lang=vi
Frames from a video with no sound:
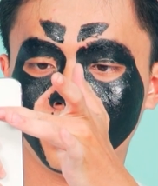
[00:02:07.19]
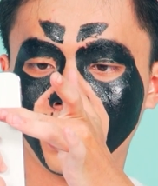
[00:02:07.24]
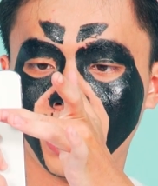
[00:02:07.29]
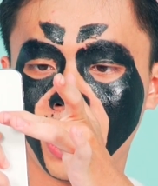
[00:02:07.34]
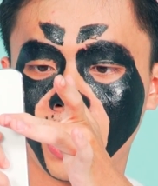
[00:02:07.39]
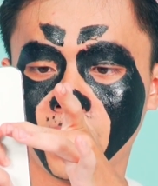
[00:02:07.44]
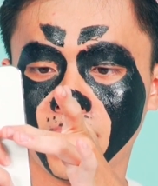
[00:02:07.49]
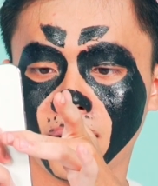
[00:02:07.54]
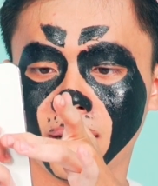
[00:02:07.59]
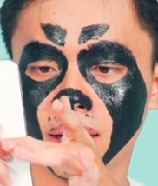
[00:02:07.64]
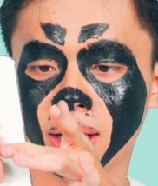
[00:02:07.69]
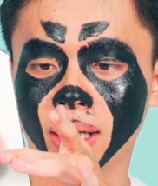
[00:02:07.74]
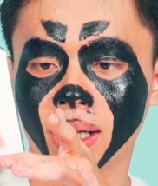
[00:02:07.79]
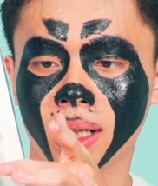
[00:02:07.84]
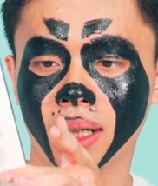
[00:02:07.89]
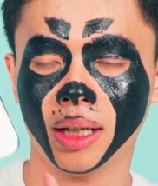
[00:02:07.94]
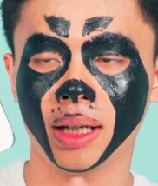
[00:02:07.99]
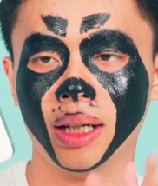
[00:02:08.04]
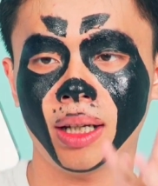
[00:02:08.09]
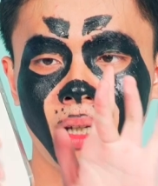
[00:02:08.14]
đây
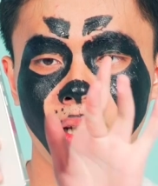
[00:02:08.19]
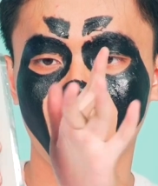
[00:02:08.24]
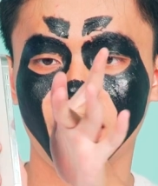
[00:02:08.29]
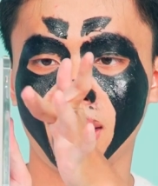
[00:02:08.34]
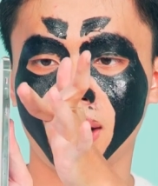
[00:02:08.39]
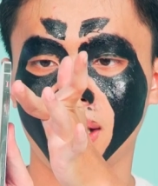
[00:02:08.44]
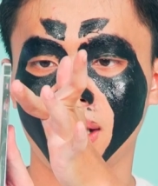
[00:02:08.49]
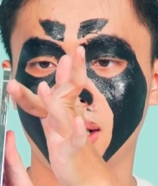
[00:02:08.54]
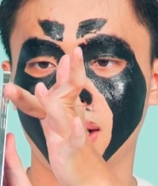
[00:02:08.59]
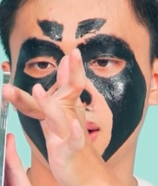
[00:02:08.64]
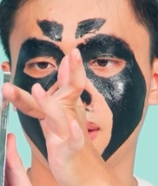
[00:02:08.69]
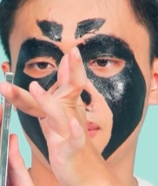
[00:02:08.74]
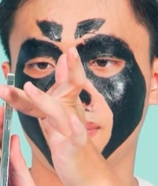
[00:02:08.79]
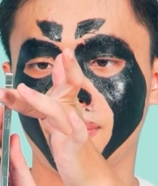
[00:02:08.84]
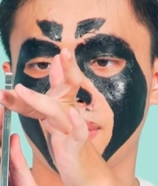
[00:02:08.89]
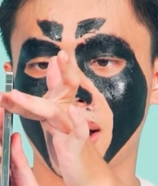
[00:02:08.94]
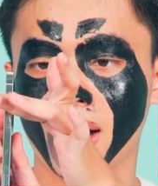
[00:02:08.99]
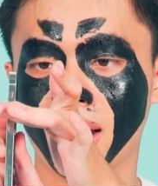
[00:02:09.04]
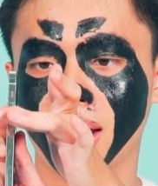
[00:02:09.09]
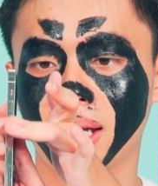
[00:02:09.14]

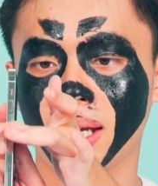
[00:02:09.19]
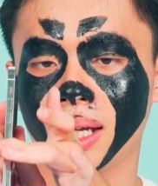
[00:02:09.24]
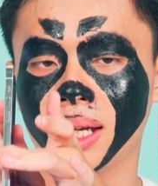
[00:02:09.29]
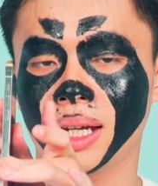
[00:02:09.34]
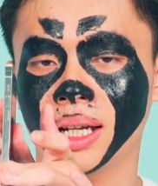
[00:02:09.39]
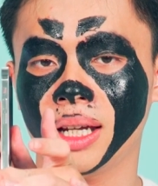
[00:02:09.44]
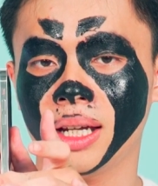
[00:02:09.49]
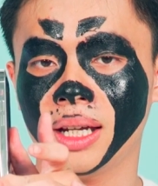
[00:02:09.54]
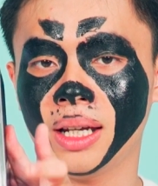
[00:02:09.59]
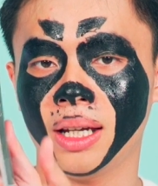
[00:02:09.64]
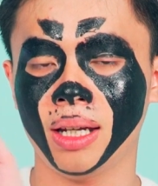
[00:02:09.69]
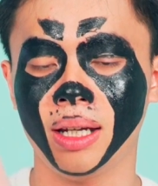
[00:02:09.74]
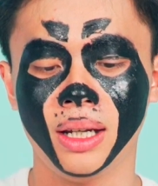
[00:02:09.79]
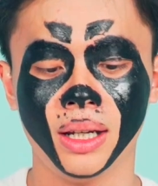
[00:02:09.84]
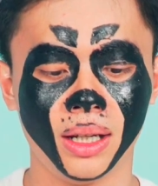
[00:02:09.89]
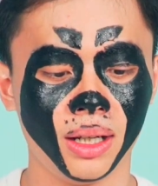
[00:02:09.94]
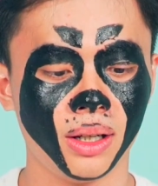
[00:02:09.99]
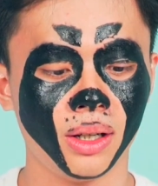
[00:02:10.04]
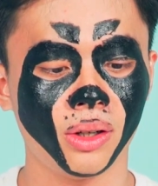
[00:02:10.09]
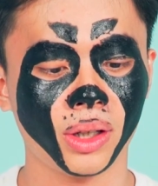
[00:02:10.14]
và đây
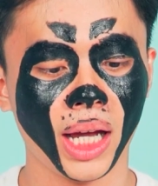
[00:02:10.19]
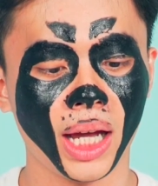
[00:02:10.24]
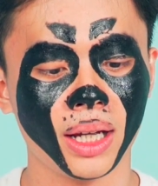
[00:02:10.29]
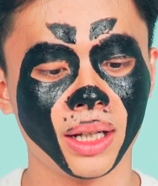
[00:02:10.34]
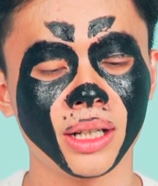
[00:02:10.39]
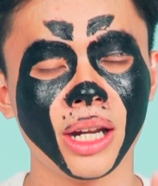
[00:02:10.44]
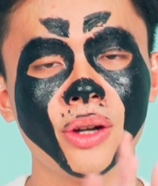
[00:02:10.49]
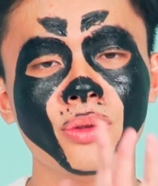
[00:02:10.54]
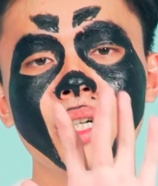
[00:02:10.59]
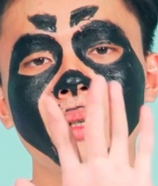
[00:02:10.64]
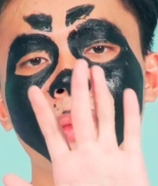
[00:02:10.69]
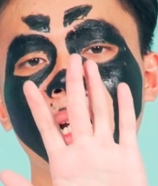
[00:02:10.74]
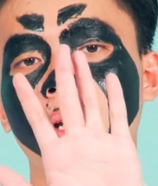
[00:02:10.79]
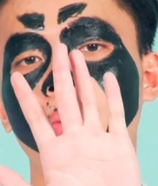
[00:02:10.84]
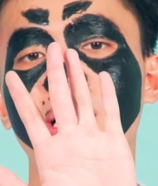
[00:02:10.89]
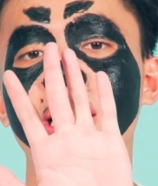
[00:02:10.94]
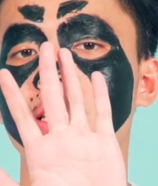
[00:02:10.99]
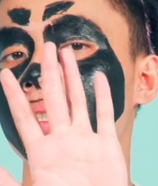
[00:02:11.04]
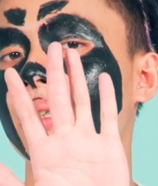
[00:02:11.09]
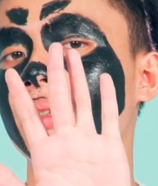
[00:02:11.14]
ok nếu như mà
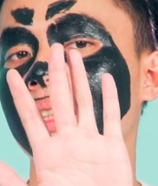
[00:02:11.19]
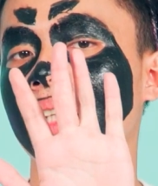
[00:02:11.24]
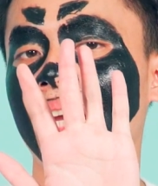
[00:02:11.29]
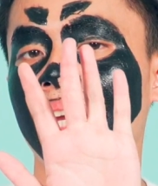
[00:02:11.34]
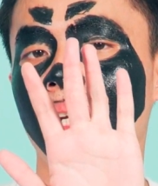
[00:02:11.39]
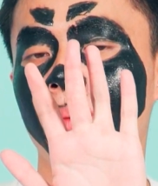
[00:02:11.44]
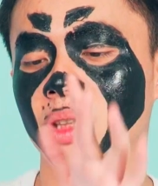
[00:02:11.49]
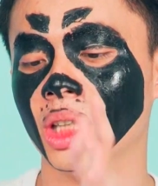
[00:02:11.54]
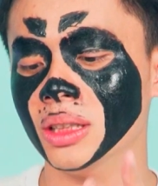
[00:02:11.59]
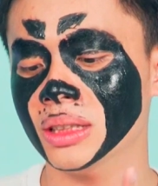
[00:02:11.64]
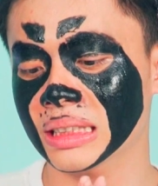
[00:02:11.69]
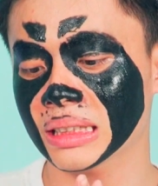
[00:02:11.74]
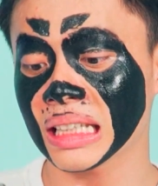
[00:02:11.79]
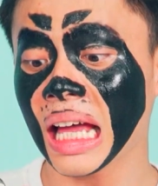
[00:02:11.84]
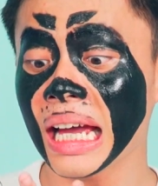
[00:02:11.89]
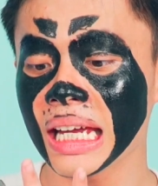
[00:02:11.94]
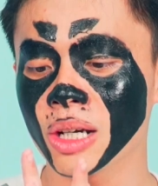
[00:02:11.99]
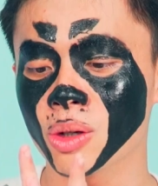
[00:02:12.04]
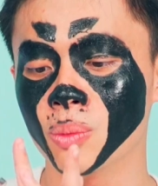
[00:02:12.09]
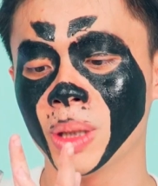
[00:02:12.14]
nó bị xước thì ngay lập tức
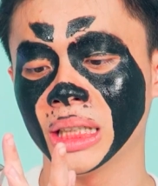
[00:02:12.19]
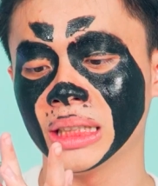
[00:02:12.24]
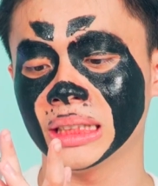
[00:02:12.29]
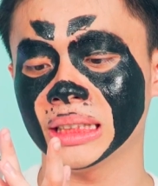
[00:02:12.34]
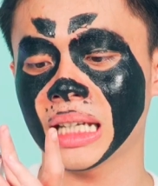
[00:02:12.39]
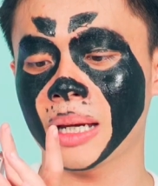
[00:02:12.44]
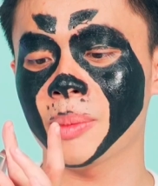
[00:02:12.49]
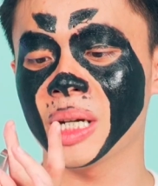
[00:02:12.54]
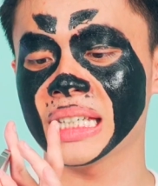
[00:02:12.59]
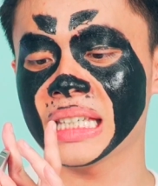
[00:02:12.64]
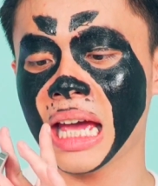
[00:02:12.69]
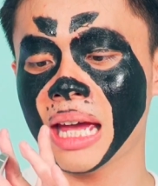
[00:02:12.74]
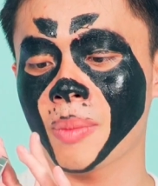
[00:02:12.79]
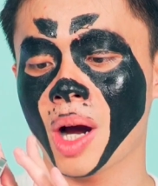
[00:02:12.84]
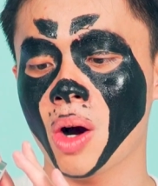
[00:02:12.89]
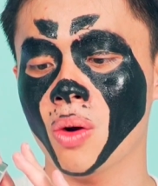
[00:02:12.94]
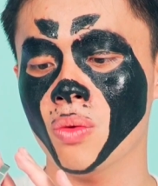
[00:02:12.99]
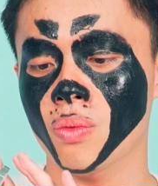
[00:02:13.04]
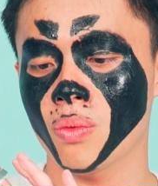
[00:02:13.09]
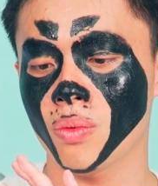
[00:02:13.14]
tay của mình sẽ bị chảy
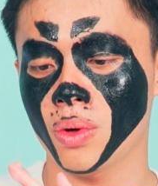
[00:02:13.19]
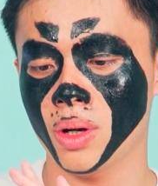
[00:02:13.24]
máu